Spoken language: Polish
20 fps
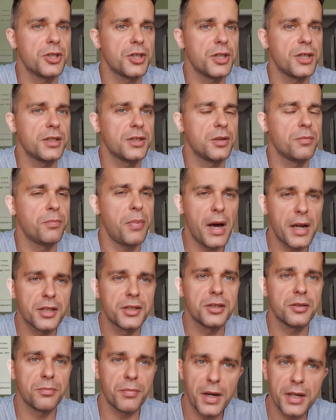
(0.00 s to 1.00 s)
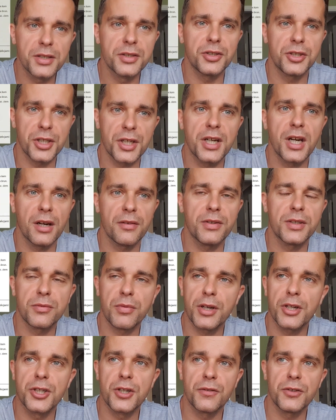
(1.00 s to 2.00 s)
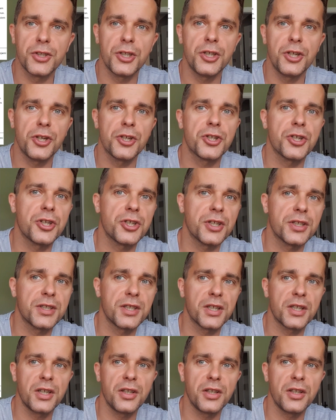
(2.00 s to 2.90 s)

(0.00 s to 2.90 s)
że jest to bardzo, bardzo ciekawe, zwłaszcza w dzisiejszych czasach,